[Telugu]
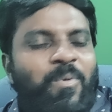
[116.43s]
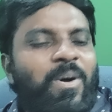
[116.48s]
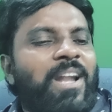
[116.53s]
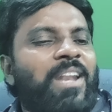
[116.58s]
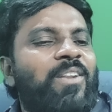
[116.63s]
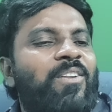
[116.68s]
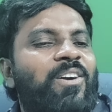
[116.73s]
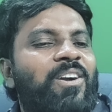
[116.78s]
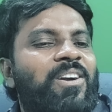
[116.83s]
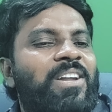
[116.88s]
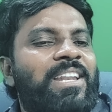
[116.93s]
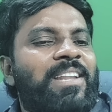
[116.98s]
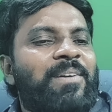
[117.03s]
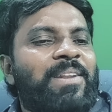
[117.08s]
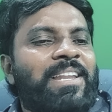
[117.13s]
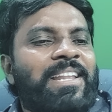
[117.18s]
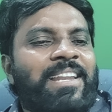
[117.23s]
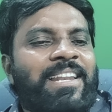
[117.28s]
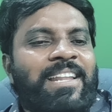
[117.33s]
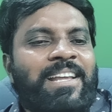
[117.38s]
మొన్న ఒక
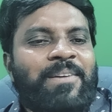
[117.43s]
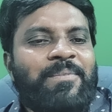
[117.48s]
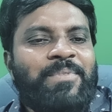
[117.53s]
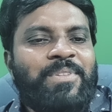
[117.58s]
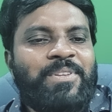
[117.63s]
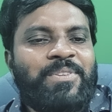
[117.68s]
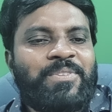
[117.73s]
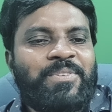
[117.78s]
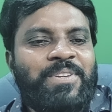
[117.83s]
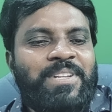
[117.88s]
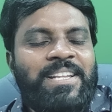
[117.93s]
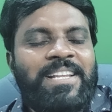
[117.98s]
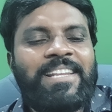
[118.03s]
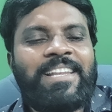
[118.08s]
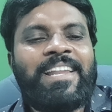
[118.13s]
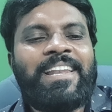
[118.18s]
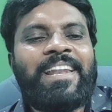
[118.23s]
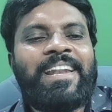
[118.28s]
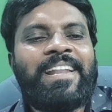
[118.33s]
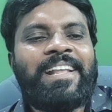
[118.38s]
నిర్ణయం తీసుకొని
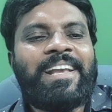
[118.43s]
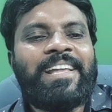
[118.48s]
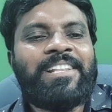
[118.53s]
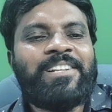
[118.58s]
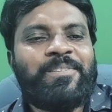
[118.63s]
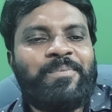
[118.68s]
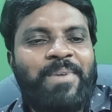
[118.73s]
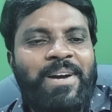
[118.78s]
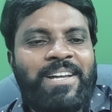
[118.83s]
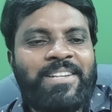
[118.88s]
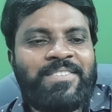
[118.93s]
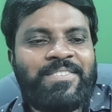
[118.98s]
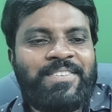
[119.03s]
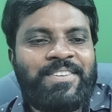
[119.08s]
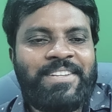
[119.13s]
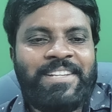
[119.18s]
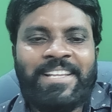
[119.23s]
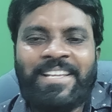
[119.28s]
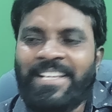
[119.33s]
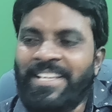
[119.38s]
నిన్నటికి అది
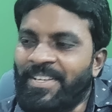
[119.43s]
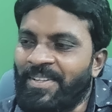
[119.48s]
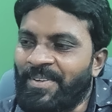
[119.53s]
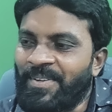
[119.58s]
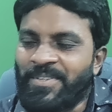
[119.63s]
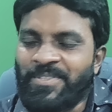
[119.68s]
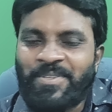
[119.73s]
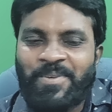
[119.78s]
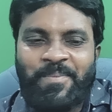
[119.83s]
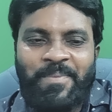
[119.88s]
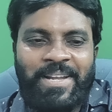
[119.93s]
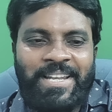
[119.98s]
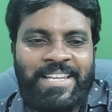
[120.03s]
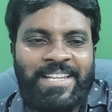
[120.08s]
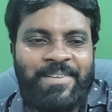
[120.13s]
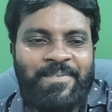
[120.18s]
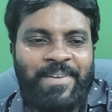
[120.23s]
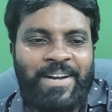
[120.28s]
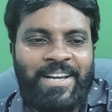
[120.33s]
మార్చుకొని ఈ రోజుకు మళ్ళీ